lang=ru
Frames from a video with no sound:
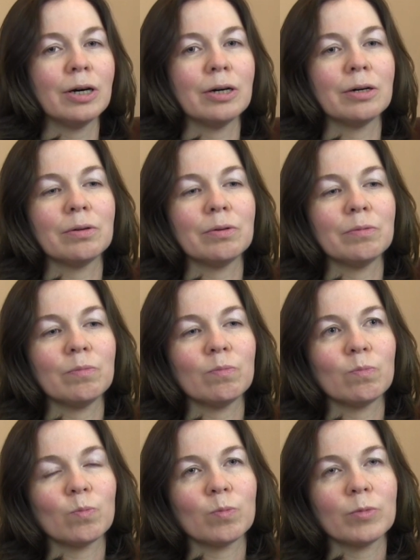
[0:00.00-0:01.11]

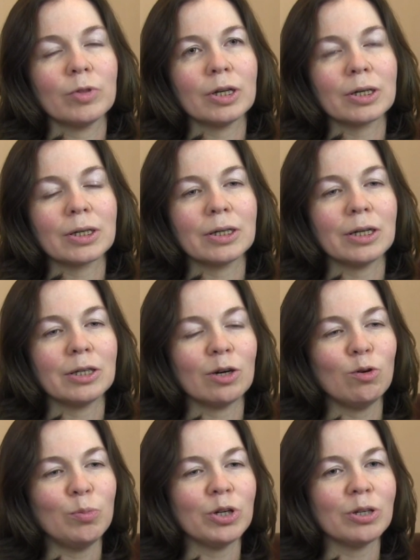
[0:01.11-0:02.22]
э, так сказать,
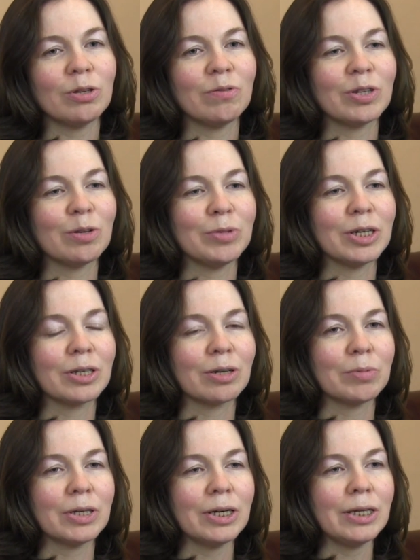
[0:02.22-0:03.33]
сообществе, в этом
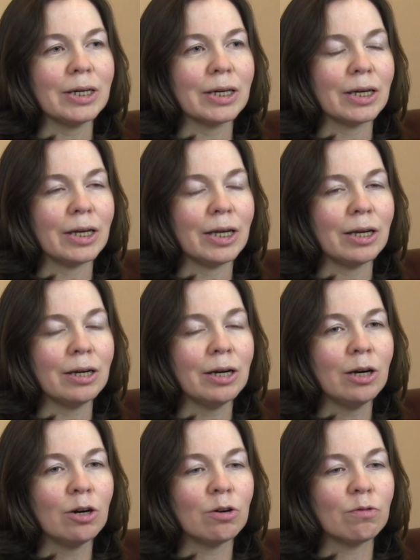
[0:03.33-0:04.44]
детском садике, и
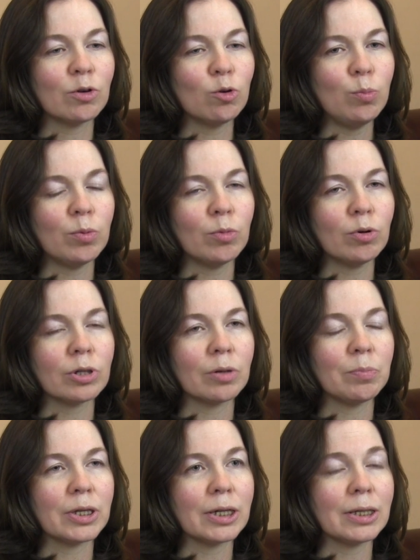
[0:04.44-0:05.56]
в группу могут
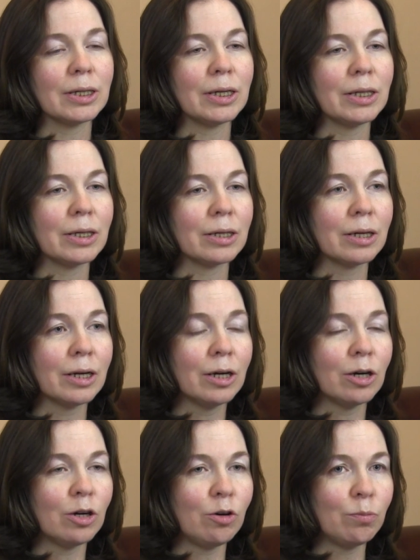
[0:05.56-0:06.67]
записаться дети
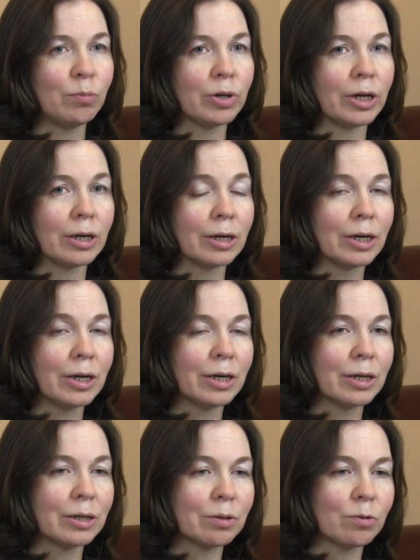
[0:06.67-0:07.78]
любые –
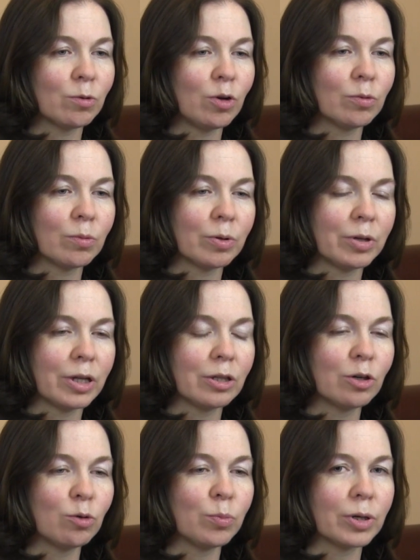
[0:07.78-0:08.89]
Э, эта
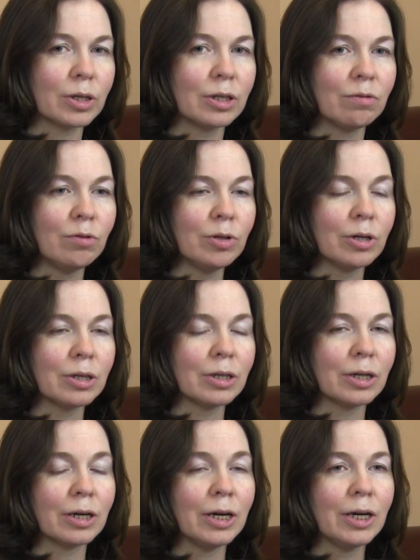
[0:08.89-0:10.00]
группа
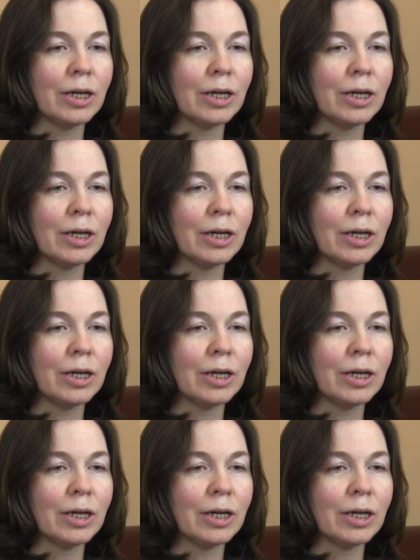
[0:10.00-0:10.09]
разновозрастная.